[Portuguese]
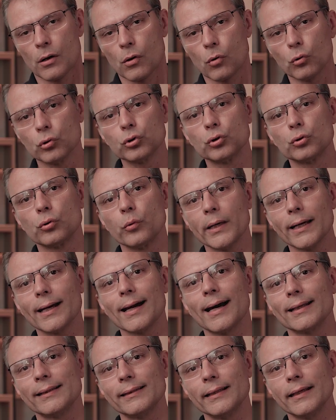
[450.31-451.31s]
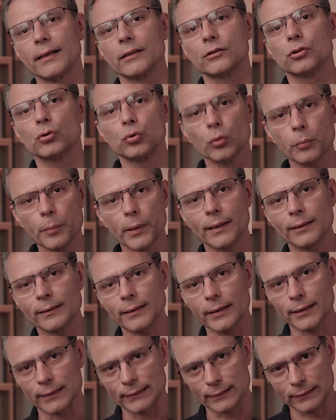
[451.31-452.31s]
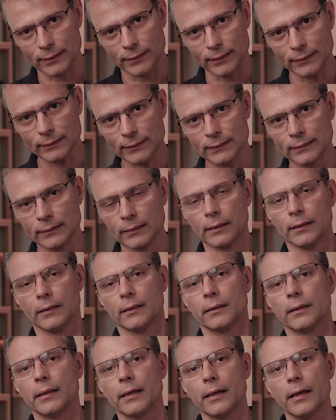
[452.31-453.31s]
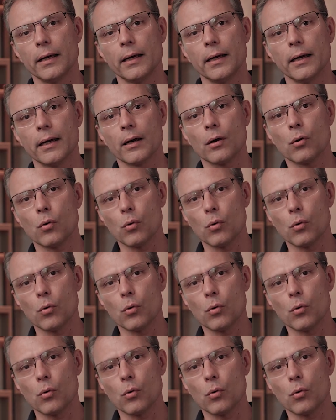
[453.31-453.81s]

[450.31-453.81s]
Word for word: construir carteiras super interessantes é,